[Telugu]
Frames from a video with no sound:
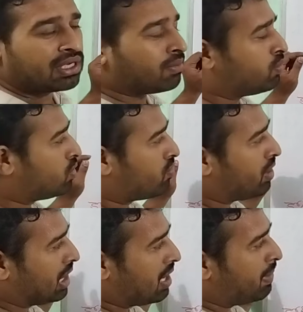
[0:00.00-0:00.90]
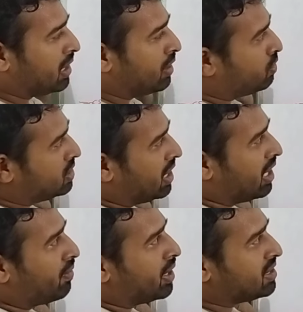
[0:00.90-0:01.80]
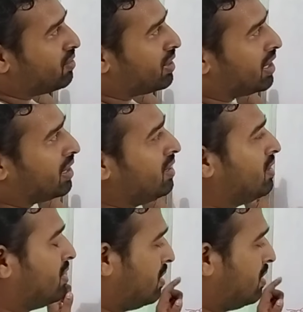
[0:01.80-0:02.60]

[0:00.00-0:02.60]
ఈయన మూడో వాడు కాబట్టి ఈయన గురించి అడిగే అవకాశాలు ఉంటాయండి